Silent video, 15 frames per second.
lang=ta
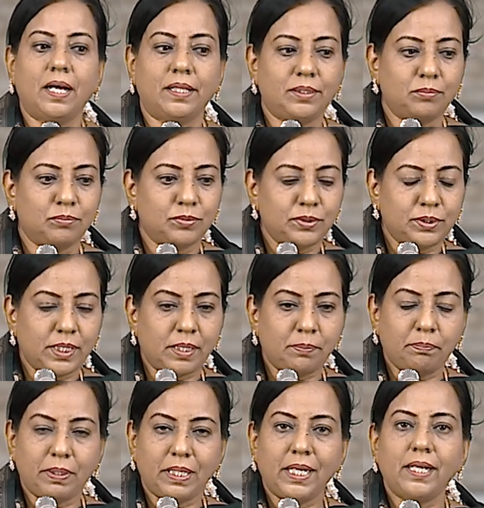அது முதற்
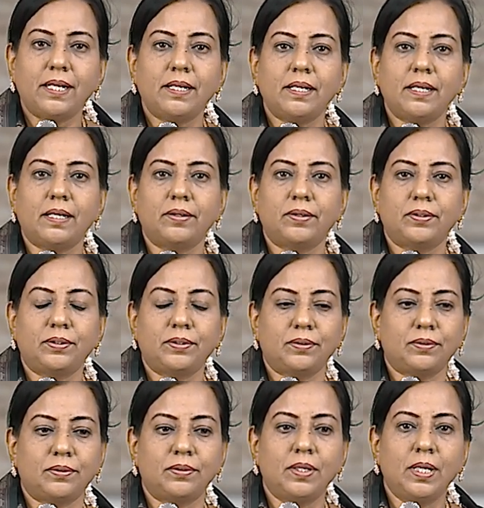பிள்ளைகளாக
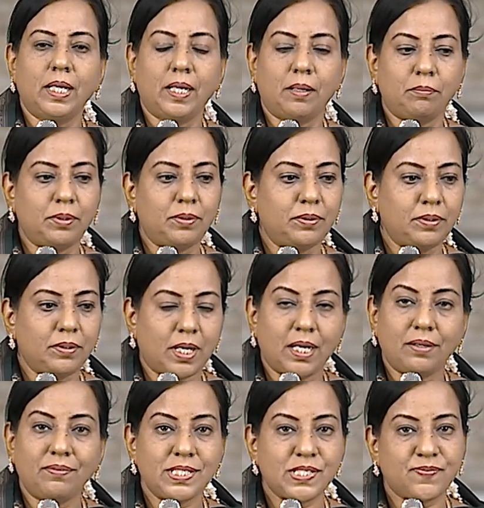இருக்கட்டும் நம்ம கூட
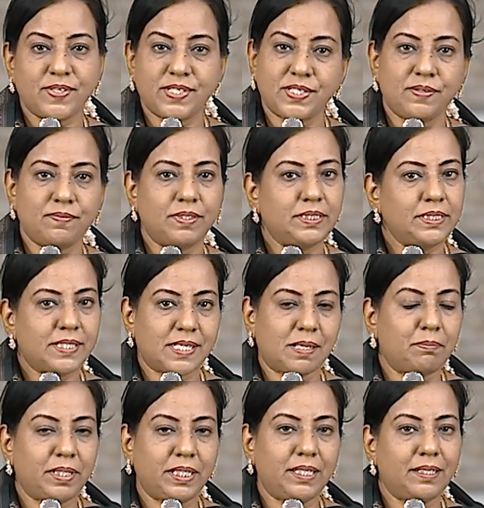ஆர்வஸ் ஃபெஸ்டிவல்
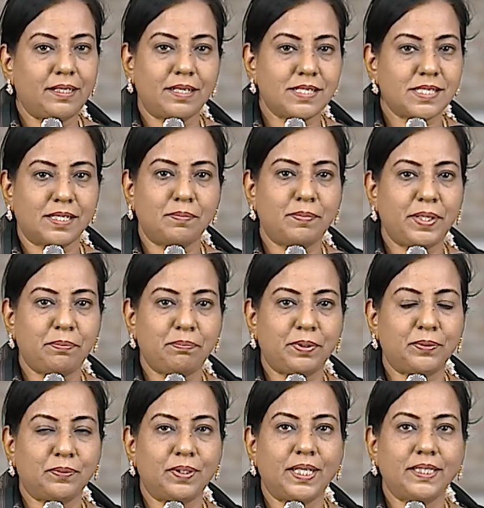சபையிலெல்லாம் செலிப்ரேட்
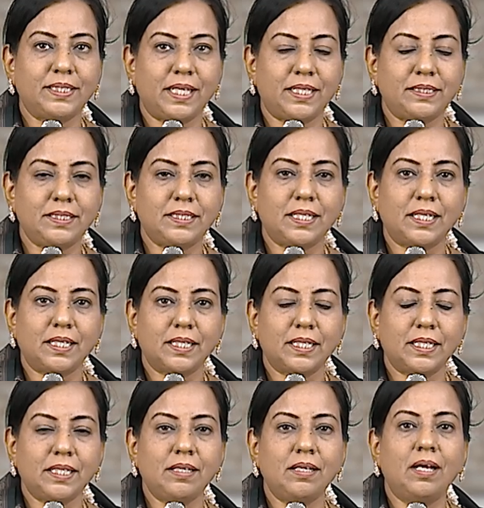பண்ணுவோம்ல அது எதுக்காக
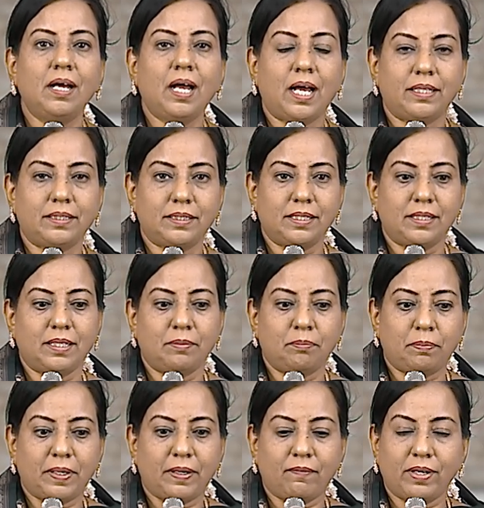அதில்
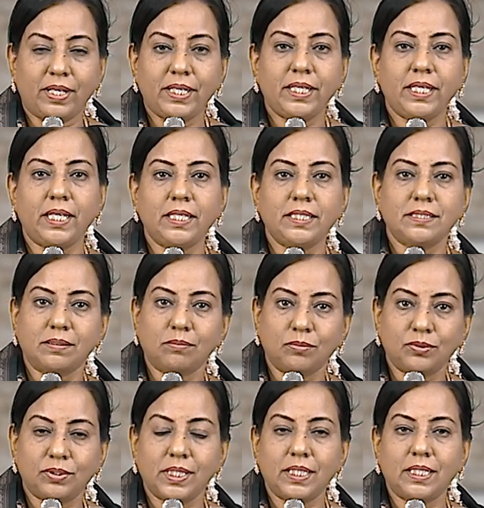ப வருகின்ற
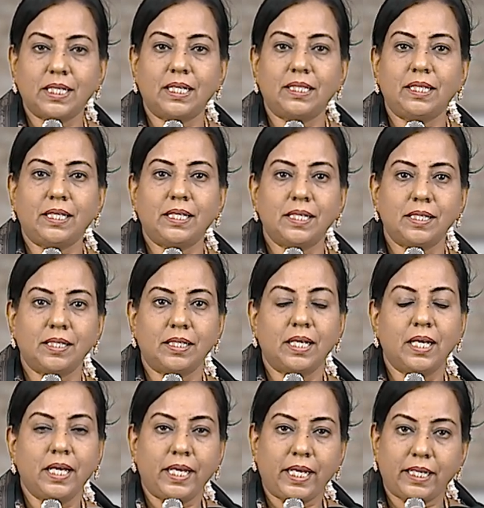முதற்கனிகள்
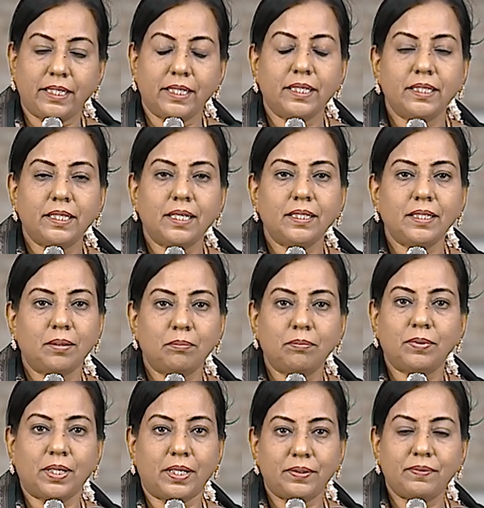என்னெல்லாம்
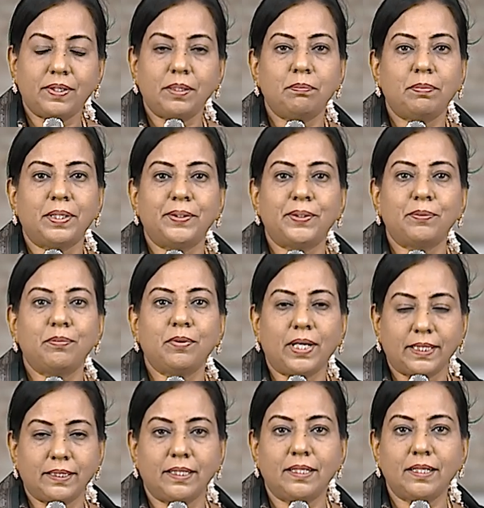நம்ம அறுவடை பண்ணுறோமோ
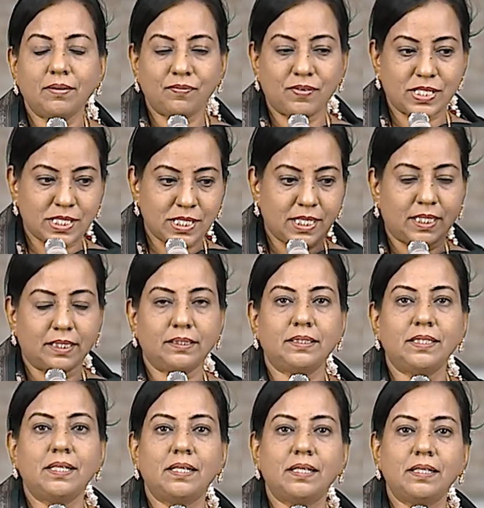அதெல்லாம் ஃபஸ்ட்டு
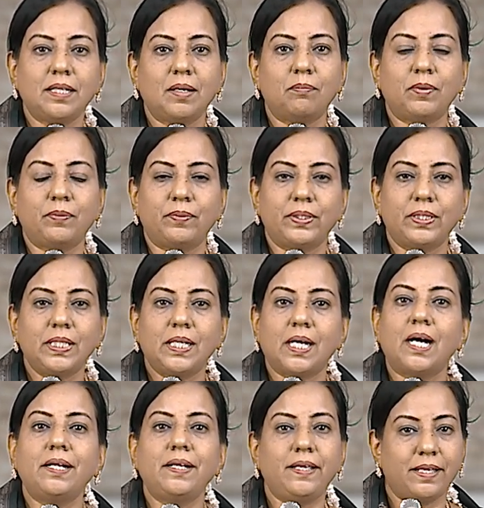கத்தருக்கு நம்ம வந்து
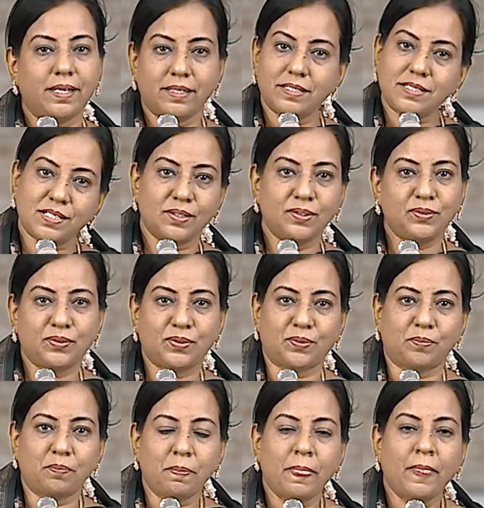காணிக்கையாக
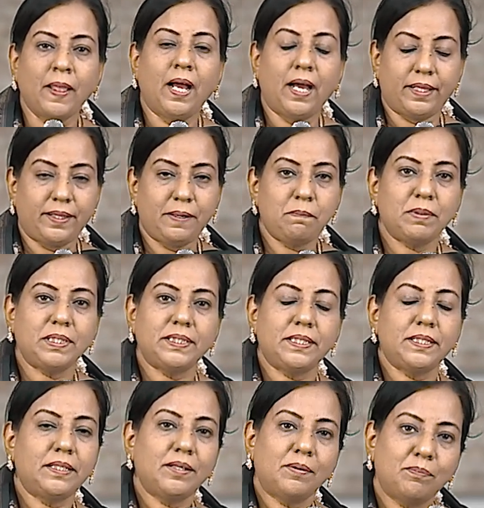செலுத்துகிறோம் அதே மாதிரி
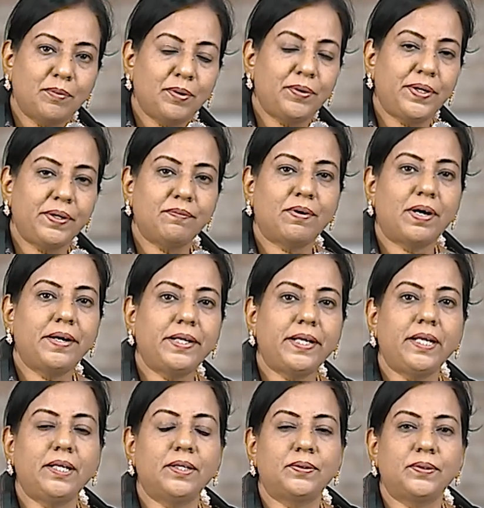தான் நம்மளுடைய
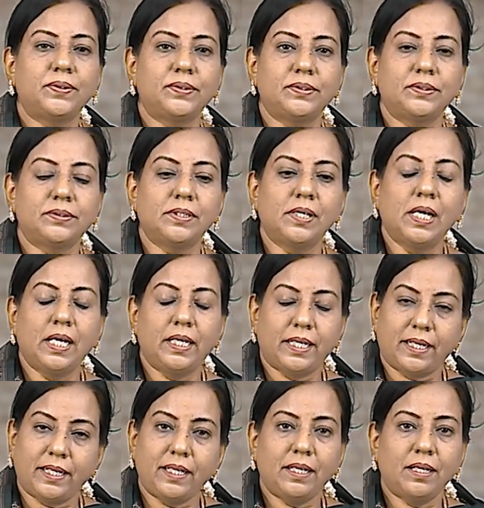வாழ்க்கையில் கூட
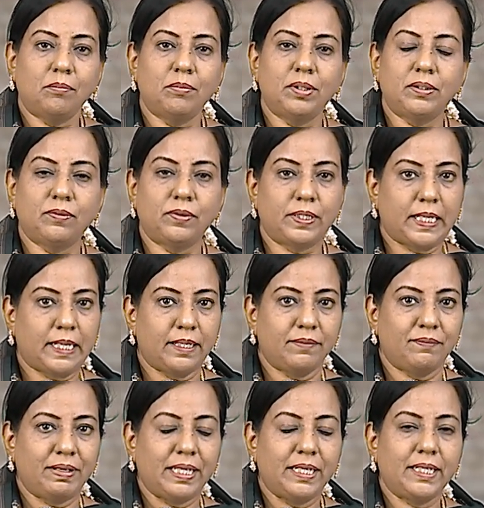நிறைய நம்மளுக்கு ஒரு நல்ல
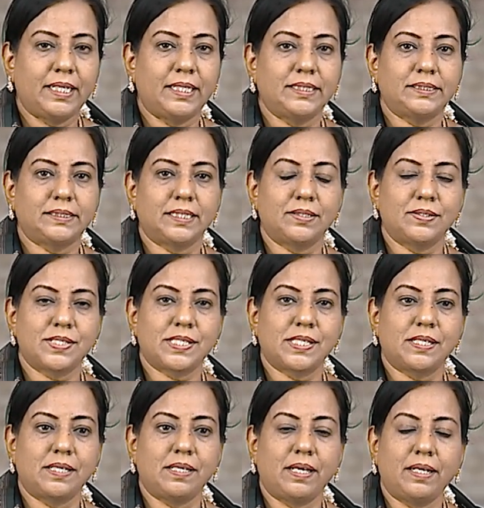வேலை கிடைச்சாலும்
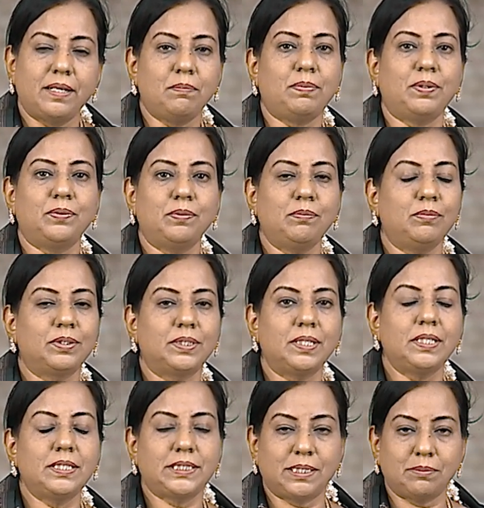சரி என்ன பண்ணுவோம்
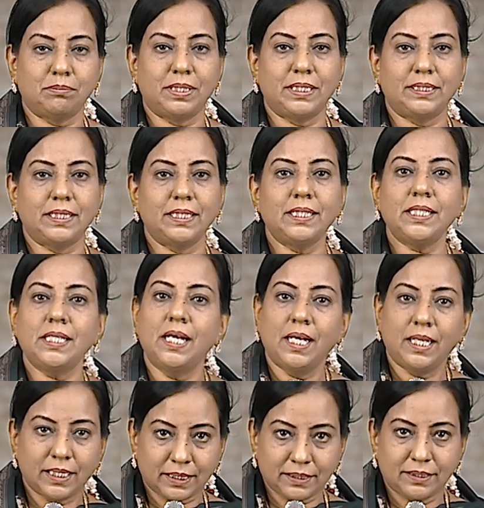முதல் சம்பளத்தை
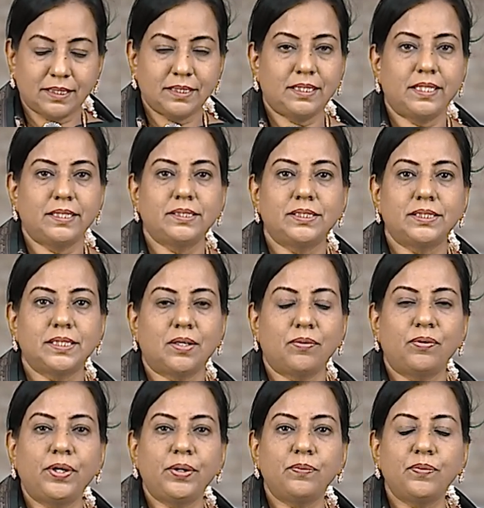கத்தருக்கு என்று
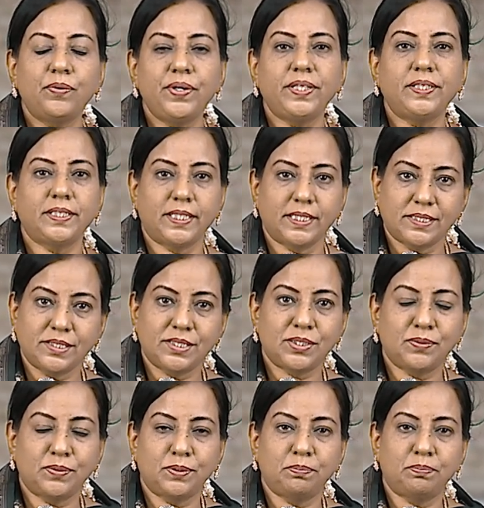அவருடைய ஊழியத்துக்கு என்று
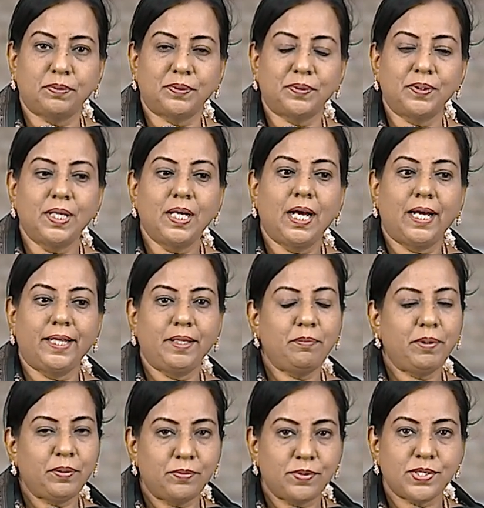கொடுப்போம்
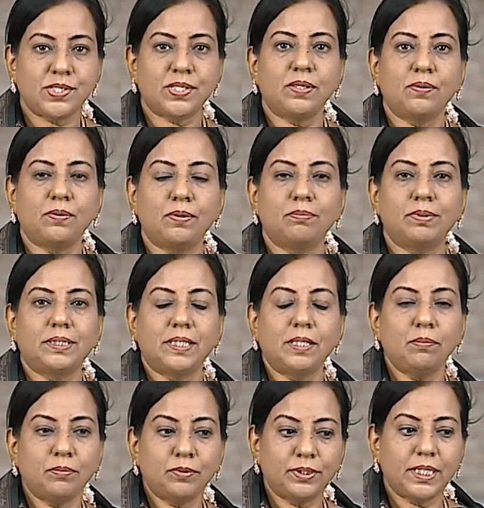அதேமாதிரி ஒரு சில குடும்பத்தில்
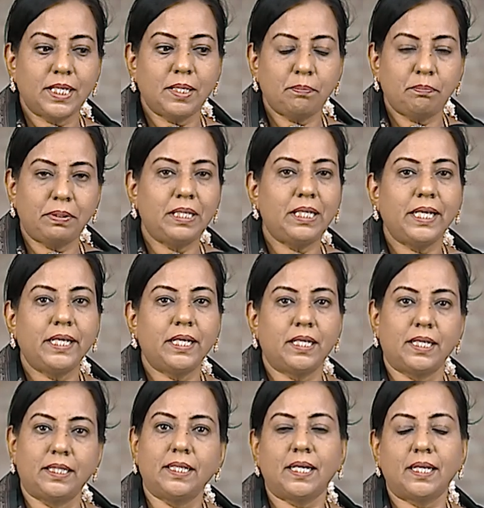முதல் பிள்ளைகள்
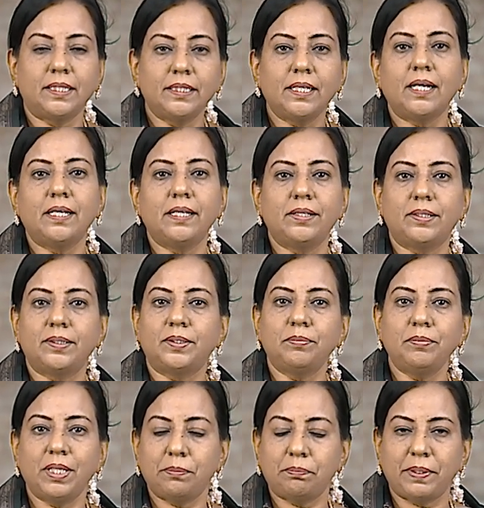அது ஆணாக இருக்கட்டும்
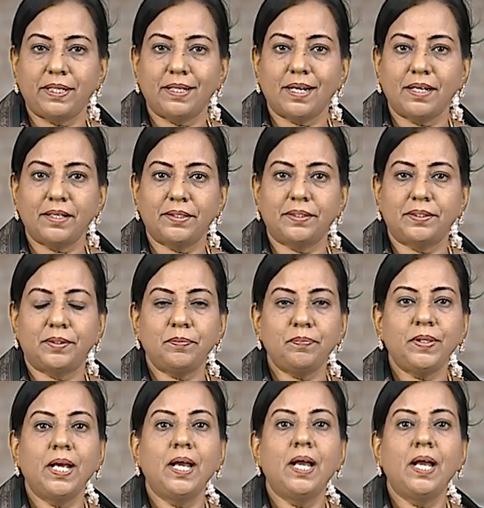இல்லை பெண்ணாக இருக்கட்டும்